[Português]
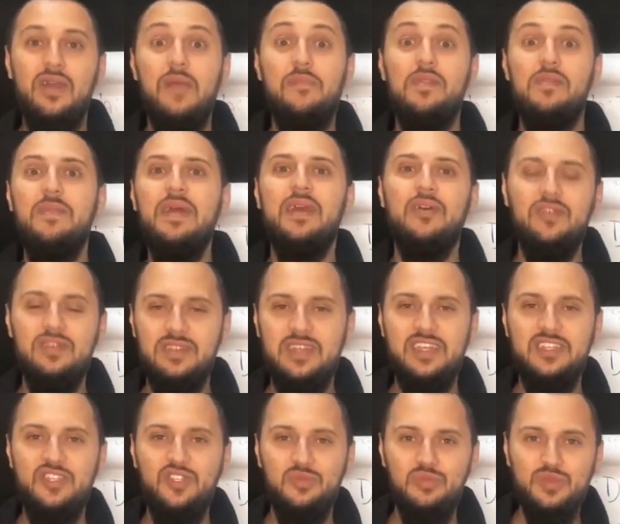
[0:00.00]
Qual que é a primeira
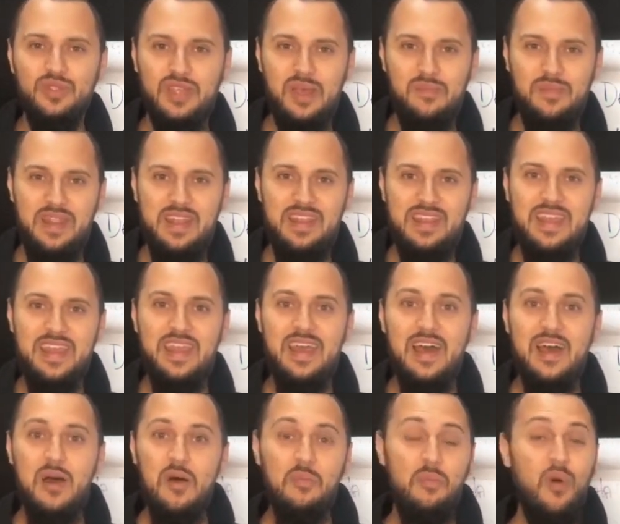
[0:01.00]
coisa que a gente busca
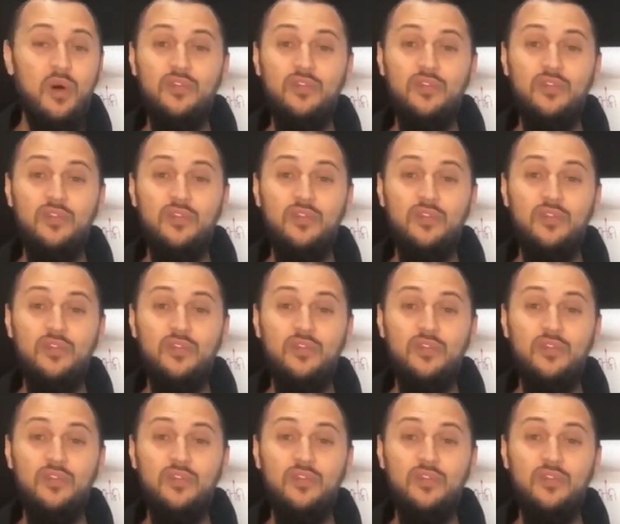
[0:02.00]
aprender?